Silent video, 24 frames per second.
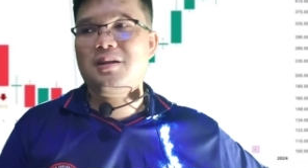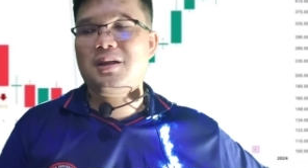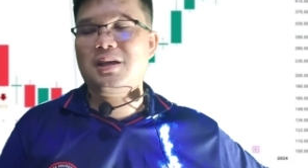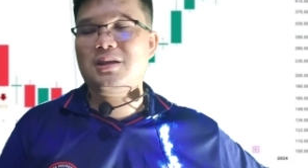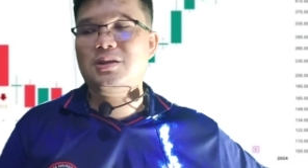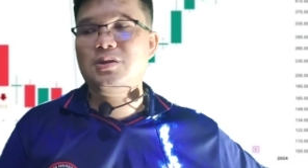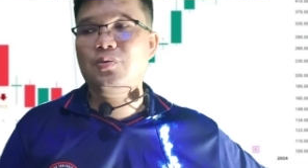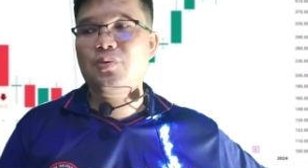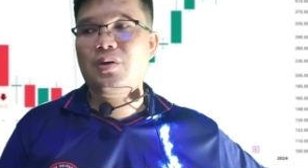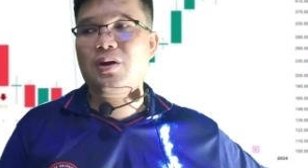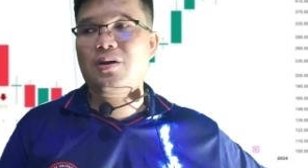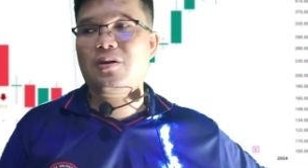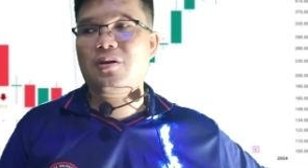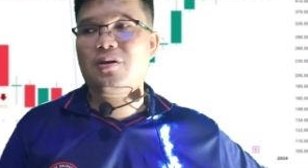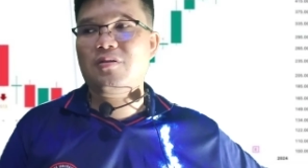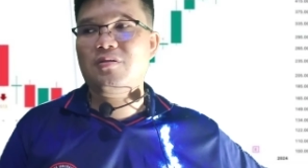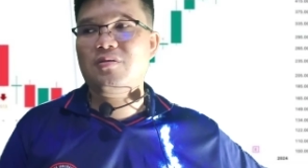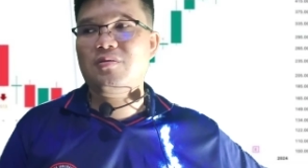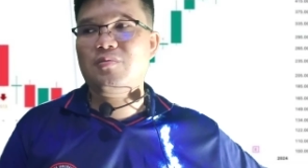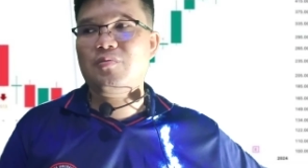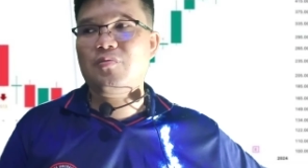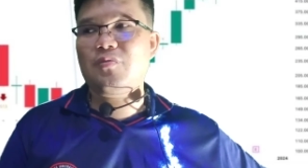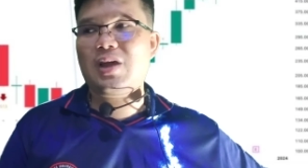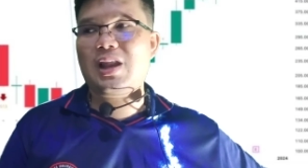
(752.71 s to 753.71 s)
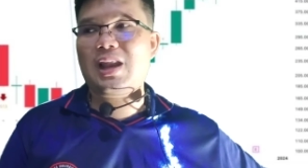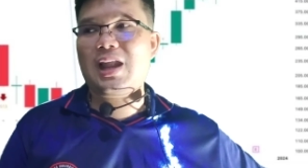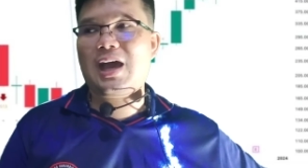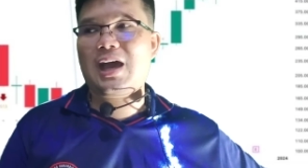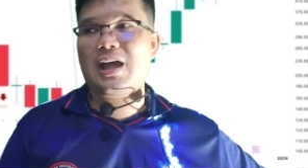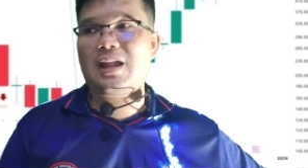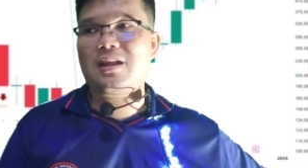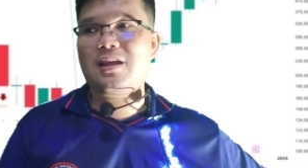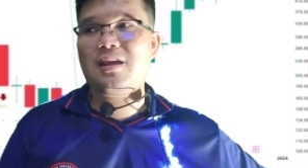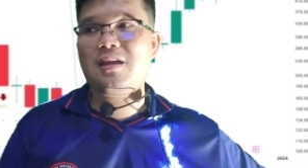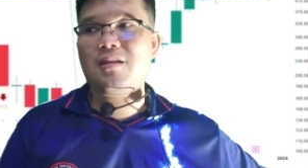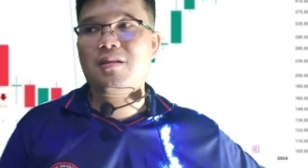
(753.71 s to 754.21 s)
ในช่วงเว
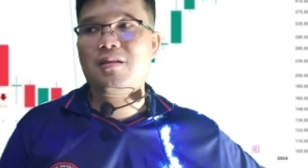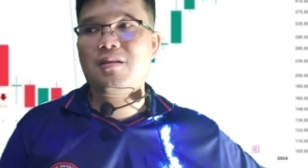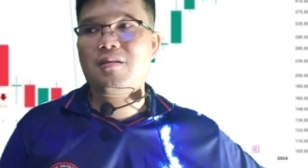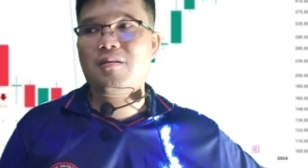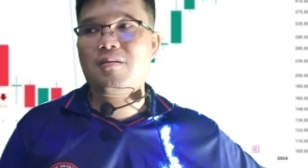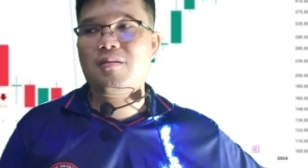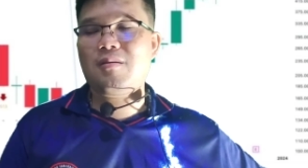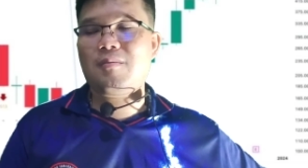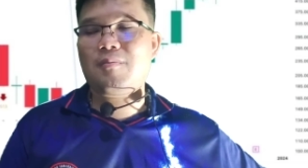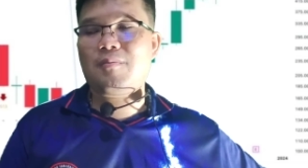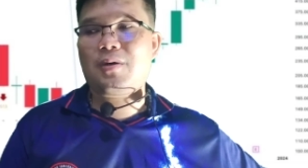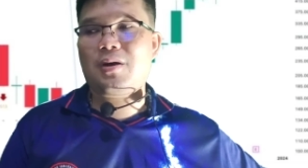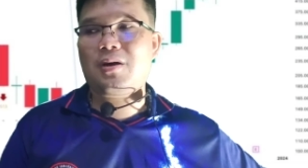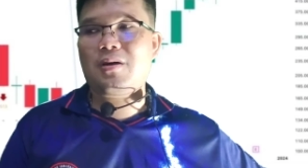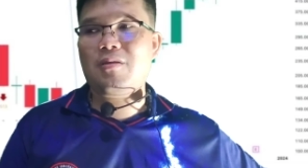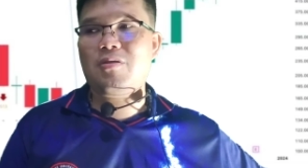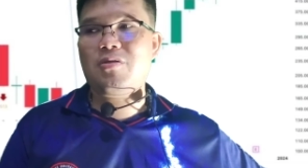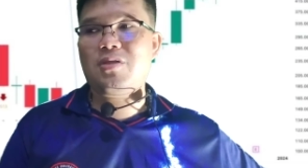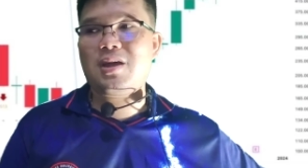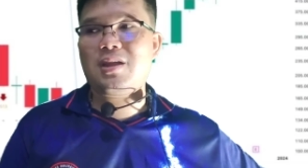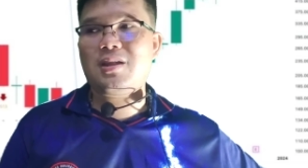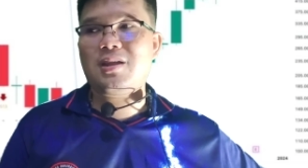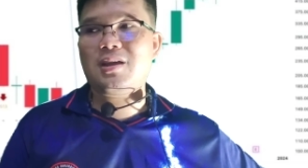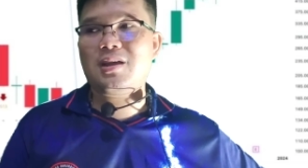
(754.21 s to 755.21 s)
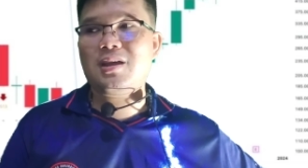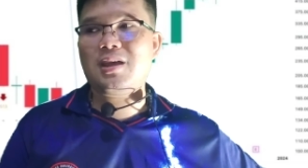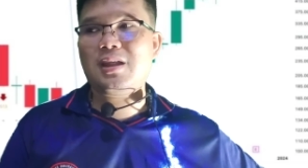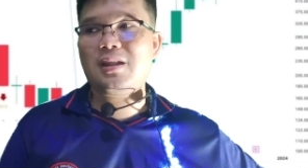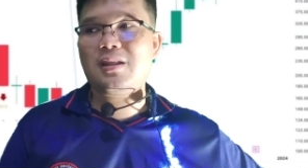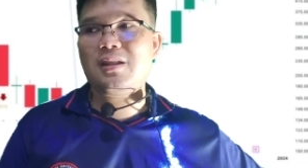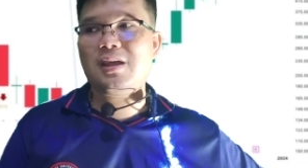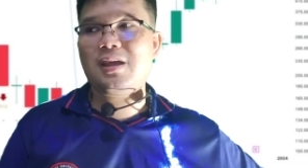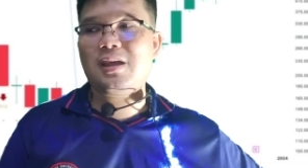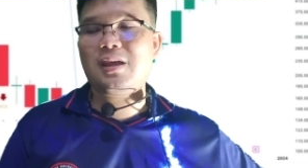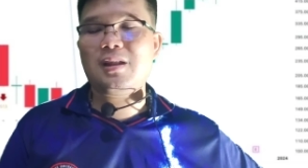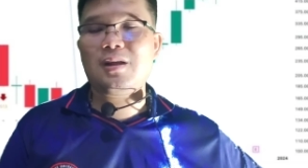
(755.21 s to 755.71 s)
ลาที่พอเศรษฐกิ
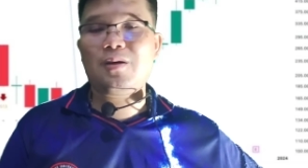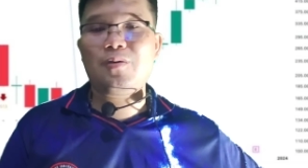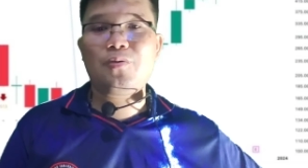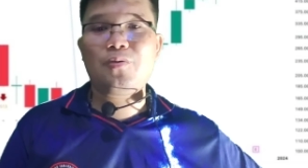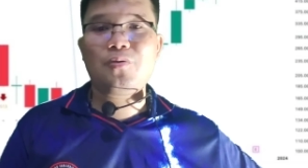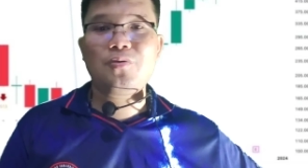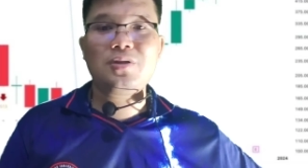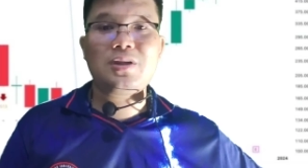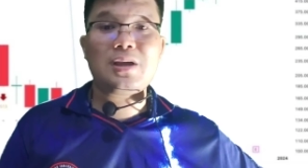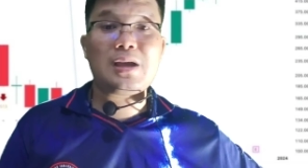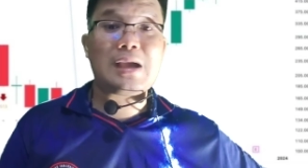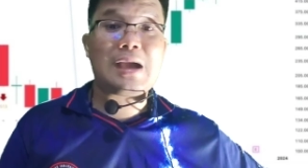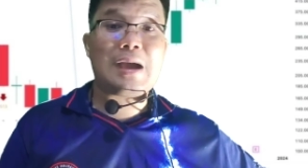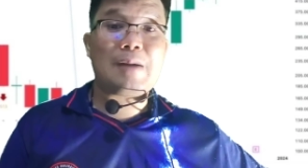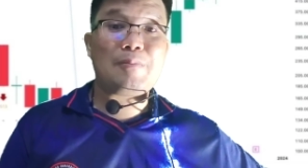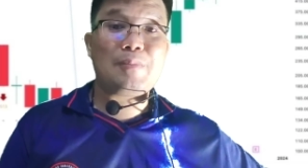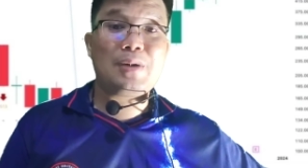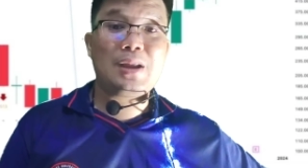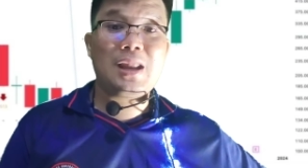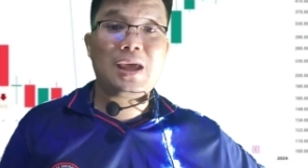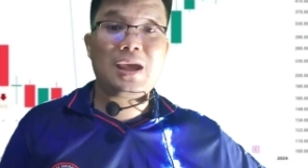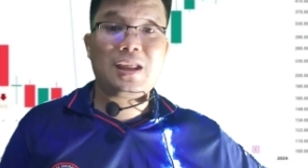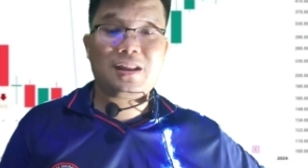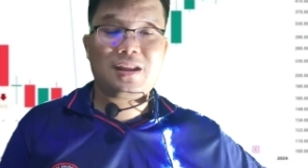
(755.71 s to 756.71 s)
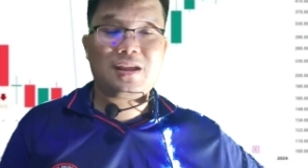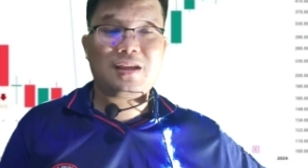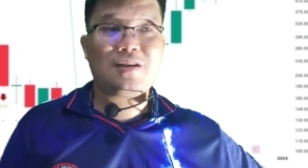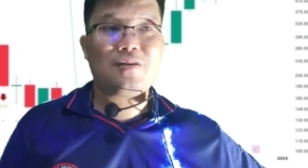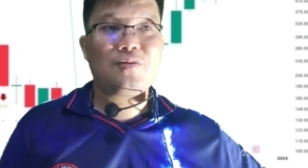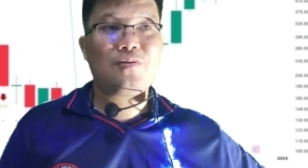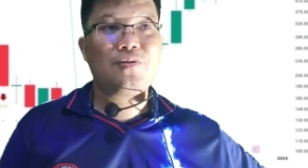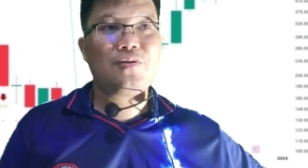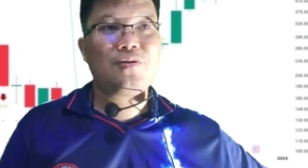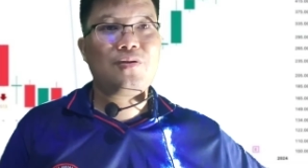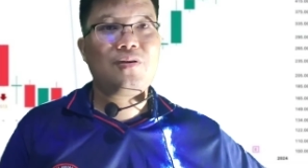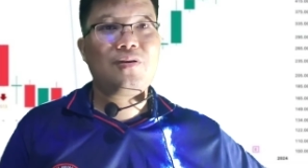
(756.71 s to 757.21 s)
จดีแล้วคุณจะกลับมาเล่นเนี่ย
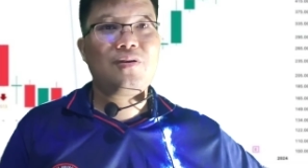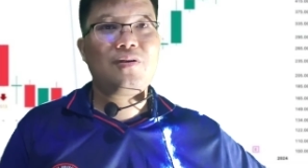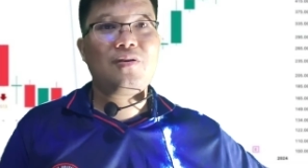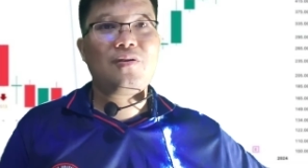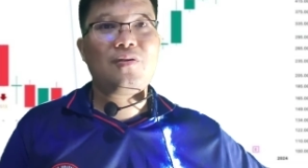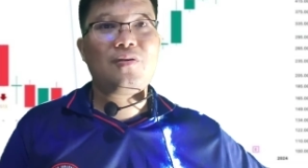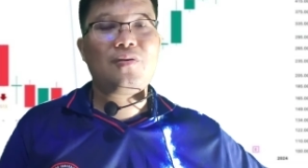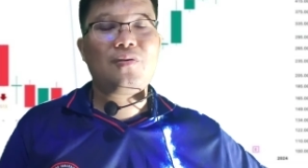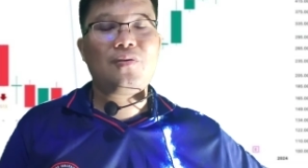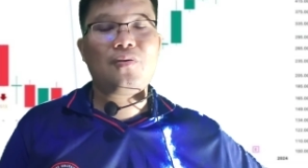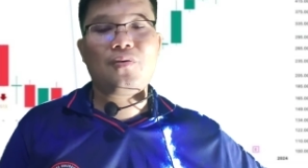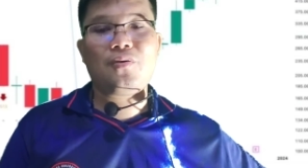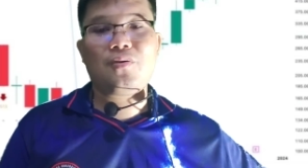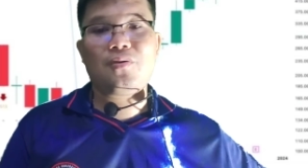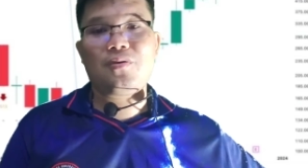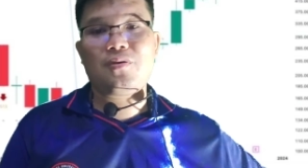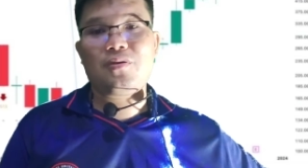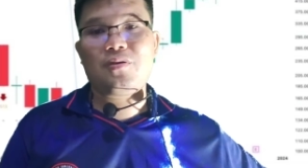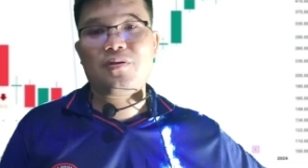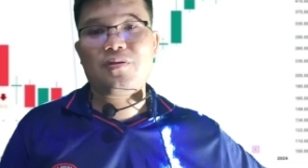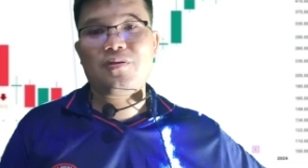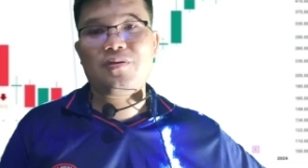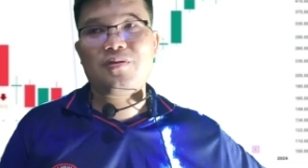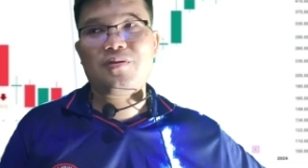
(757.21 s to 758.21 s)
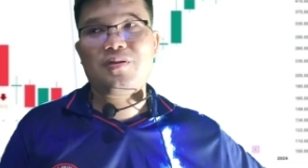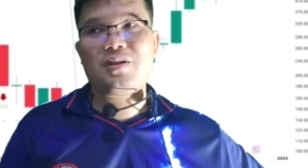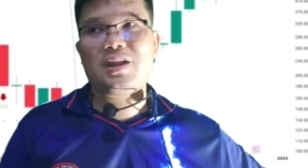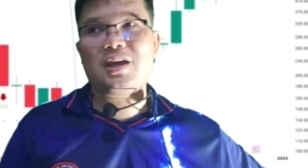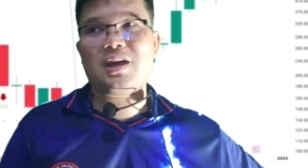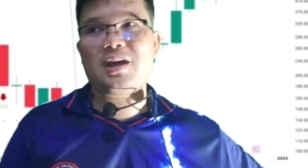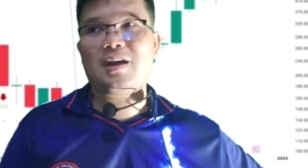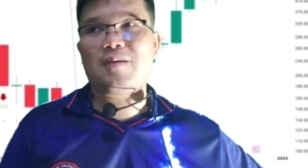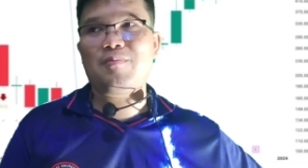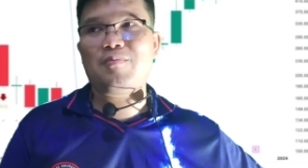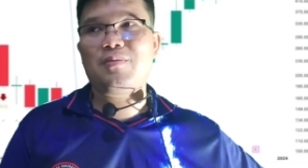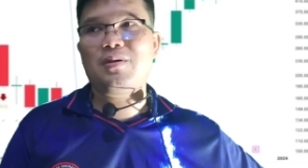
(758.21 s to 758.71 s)
โอ้โห
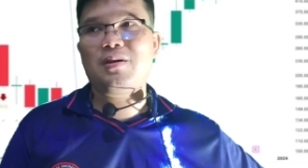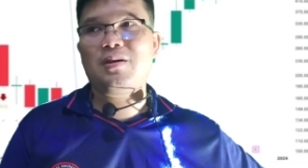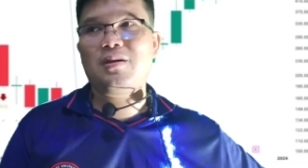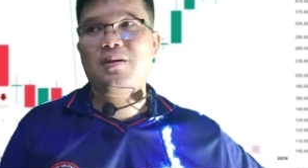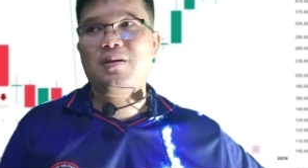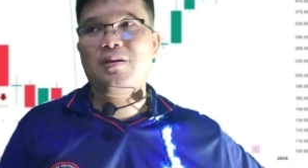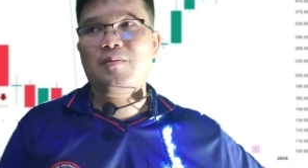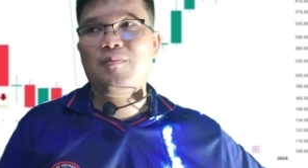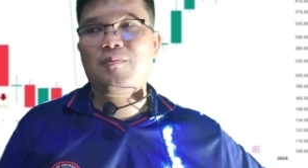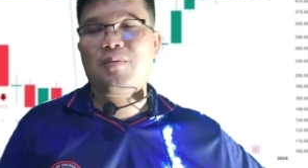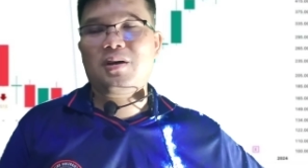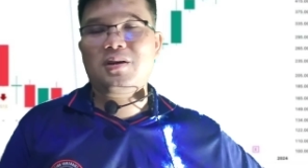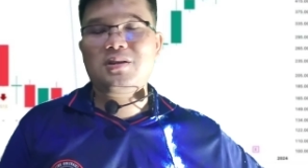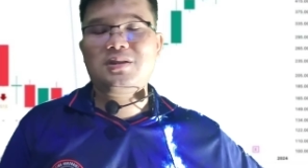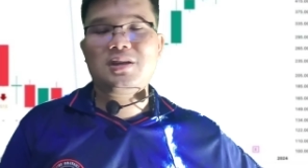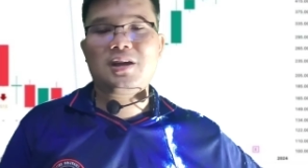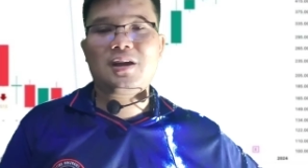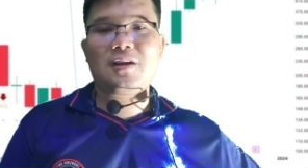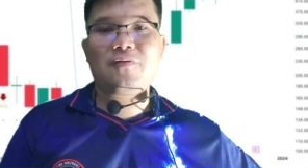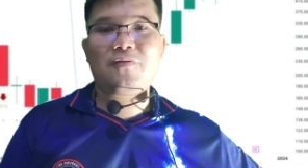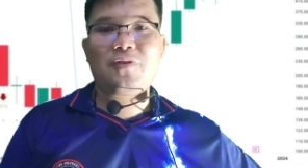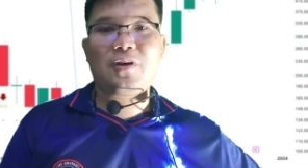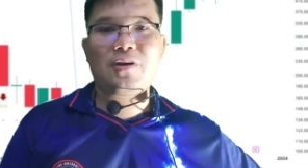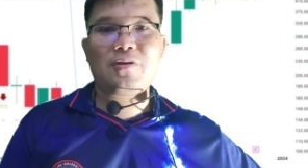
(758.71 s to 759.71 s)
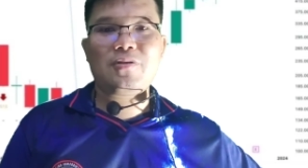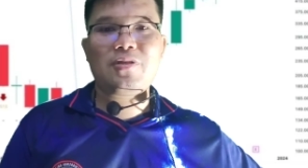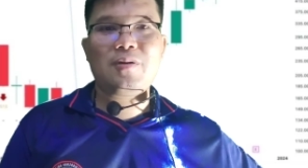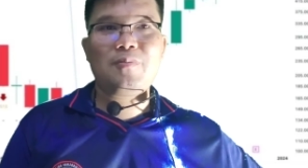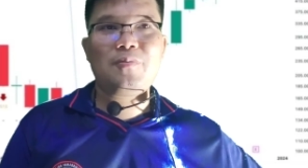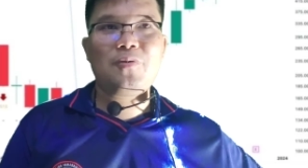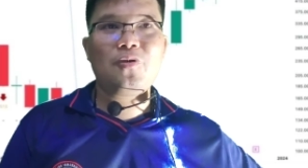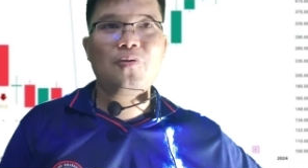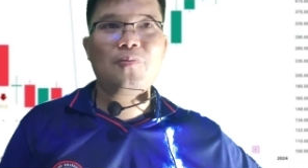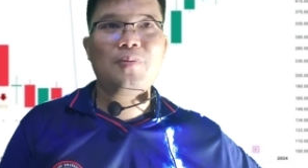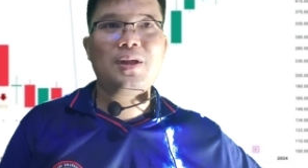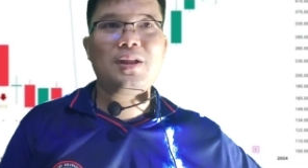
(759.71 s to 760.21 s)
นะครับพอเจอฟองส
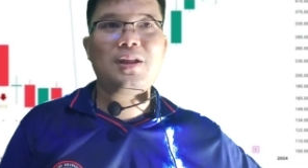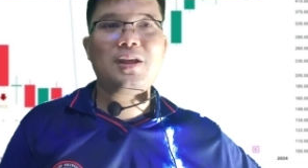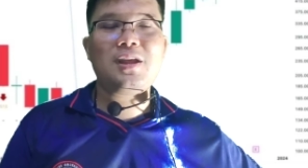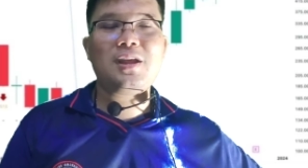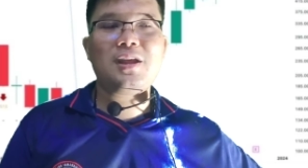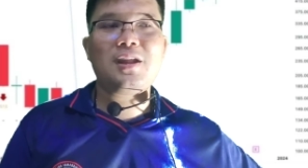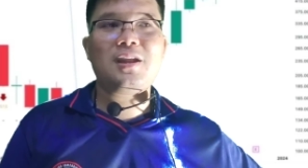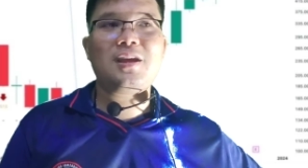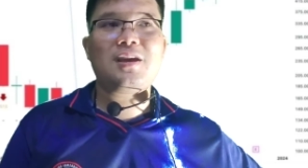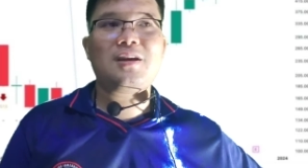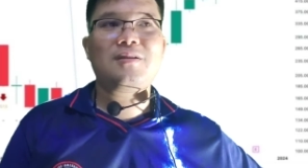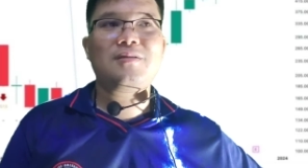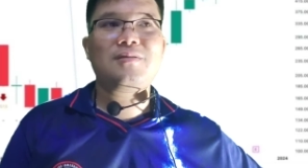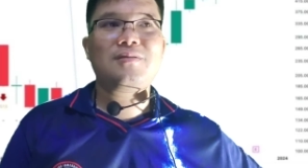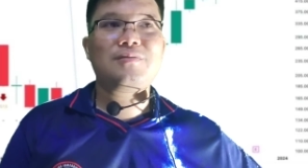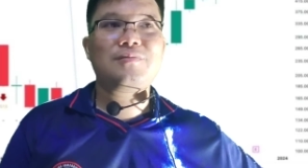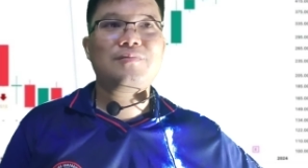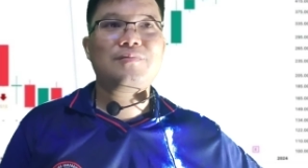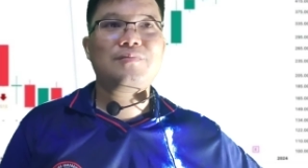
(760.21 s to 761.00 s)
บู่ไปทีเนี่ย